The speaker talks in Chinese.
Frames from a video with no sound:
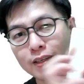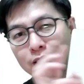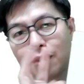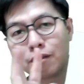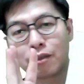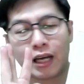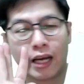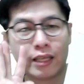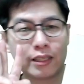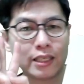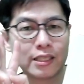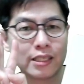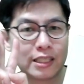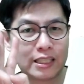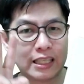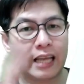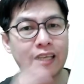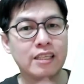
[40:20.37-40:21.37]
你也可以定
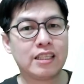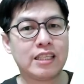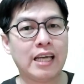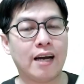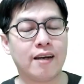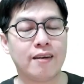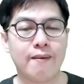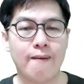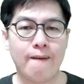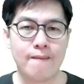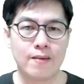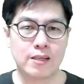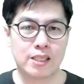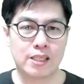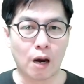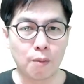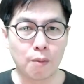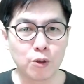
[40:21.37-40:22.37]
三项
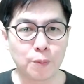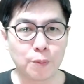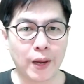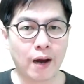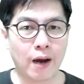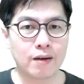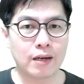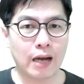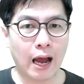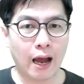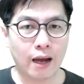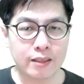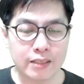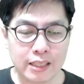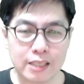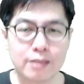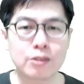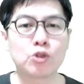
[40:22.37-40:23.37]
小目标啊，
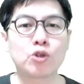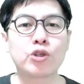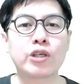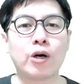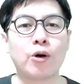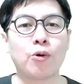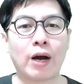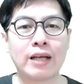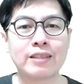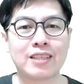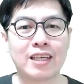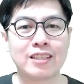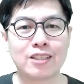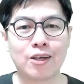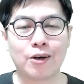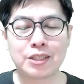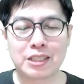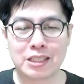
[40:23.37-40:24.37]
你如果有完成，
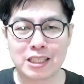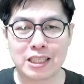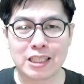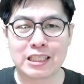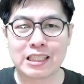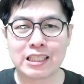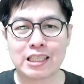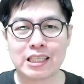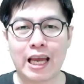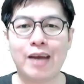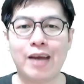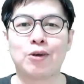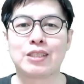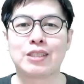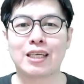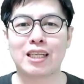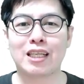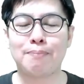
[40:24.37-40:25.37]
就会激励自己。哎，我
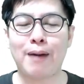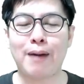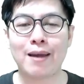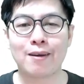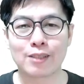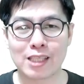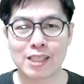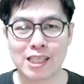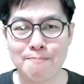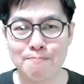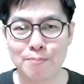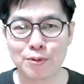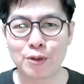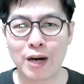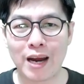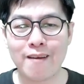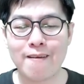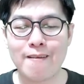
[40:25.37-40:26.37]
这礼拜有进步，
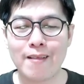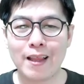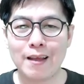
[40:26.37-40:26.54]
哎。